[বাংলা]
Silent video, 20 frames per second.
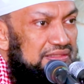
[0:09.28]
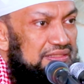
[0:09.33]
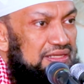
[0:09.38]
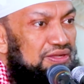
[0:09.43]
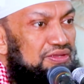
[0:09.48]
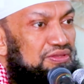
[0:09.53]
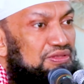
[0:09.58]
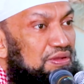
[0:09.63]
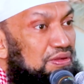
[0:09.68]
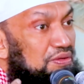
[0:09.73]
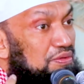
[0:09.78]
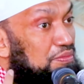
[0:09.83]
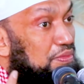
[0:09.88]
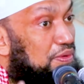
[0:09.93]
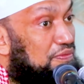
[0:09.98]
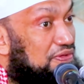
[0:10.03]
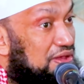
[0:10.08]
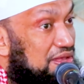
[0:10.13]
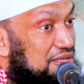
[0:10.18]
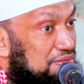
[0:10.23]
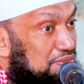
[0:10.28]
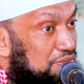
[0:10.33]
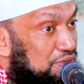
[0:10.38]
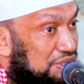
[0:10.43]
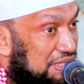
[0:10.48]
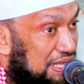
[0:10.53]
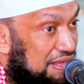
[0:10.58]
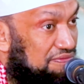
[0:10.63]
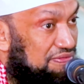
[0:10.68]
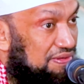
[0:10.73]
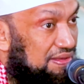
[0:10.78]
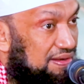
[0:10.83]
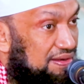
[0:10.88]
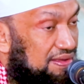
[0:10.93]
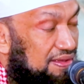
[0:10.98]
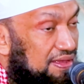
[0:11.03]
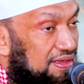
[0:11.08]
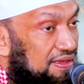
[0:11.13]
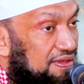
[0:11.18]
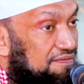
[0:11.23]
যেন তেন মুফাজ মুসাফির
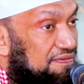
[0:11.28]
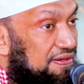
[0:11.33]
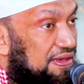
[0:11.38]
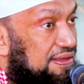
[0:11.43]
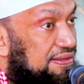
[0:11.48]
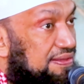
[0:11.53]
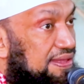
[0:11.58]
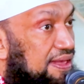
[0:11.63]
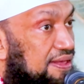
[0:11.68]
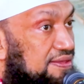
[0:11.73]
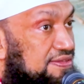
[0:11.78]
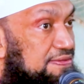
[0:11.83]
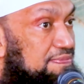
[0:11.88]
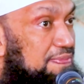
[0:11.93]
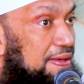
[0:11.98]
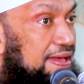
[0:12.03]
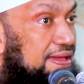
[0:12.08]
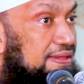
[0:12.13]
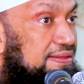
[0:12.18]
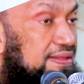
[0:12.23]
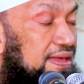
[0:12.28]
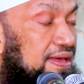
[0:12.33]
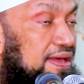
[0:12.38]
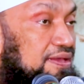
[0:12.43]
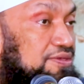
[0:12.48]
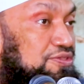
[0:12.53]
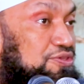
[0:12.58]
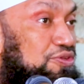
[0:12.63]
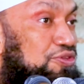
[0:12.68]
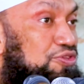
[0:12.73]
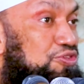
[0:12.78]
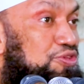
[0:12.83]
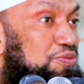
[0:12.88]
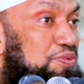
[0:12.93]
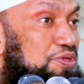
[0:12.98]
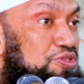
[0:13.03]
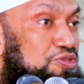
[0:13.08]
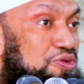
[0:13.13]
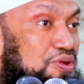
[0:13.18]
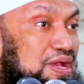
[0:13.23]
ফাইদা আসবাহতা যদি
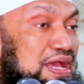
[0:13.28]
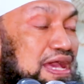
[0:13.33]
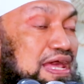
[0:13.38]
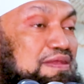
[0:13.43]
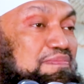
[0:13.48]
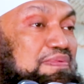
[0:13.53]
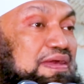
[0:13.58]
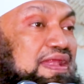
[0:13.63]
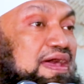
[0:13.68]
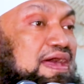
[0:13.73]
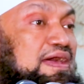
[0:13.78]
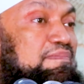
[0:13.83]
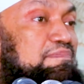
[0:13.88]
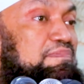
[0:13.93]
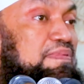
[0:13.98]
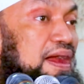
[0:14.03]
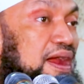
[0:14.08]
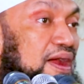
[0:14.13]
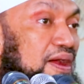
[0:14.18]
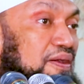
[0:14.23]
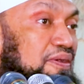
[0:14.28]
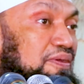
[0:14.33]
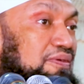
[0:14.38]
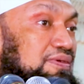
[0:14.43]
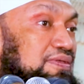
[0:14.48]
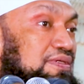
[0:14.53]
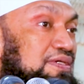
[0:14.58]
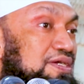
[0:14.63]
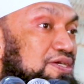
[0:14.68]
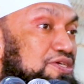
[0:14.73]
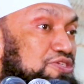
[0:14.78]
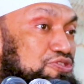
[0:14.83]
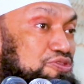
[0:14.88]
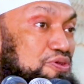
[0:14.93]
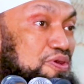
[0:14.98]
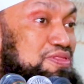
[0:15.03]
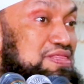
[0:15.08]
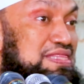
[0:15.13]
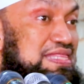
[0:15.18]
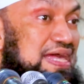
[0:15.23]
তুমি সকালবেলা পাও
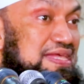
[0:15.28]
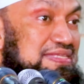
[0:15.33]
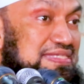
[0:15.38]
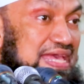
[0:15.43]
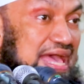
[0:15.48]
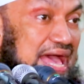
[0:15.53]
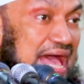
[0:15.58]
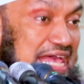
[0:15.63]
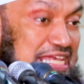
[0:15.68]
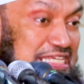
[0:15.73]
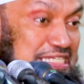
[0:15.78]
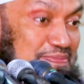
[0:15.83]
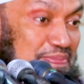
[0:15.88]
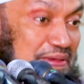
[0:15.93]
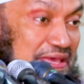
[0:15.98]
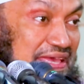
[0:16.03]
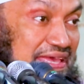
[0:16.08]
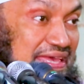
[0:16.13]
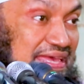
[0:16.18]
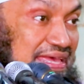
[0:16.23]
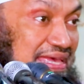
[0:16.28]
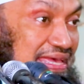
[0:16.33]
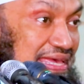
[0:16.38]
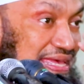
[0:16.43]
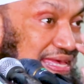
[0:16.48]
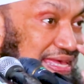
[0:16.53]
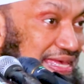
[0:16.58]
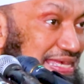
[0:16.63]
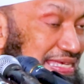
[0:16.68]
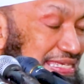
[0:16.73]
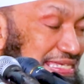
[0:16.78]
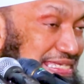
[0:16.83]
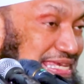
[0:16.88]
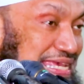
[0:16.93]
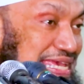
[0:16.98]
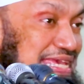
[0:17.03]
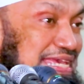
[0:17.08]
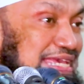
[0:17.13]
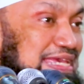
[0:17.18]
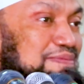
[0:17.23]
সন্ধ্যা যে আসবে
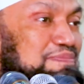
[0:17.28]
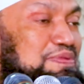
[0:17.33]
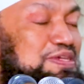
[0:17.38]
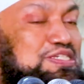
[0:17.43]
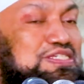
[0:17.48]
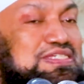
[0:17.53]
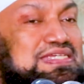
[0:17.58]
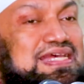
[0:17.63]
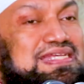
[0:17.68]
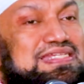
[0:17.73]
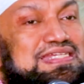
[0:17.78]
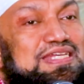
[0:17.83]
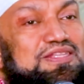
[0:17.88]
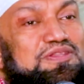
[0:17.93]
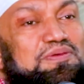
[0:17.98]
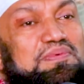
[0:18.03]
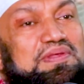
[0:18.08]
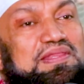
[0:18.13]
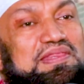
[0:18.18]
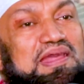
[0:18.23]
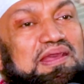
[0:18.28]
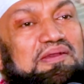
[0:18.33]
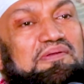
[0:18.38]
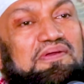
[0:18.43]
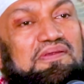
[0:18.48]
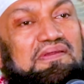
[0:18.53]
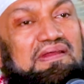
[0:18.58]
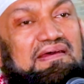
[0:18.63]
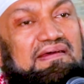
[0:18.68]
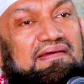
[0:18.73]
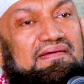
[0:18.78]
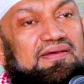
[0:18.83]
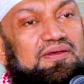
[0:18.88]
সেই বিশ্বাসে তুমি থেকো না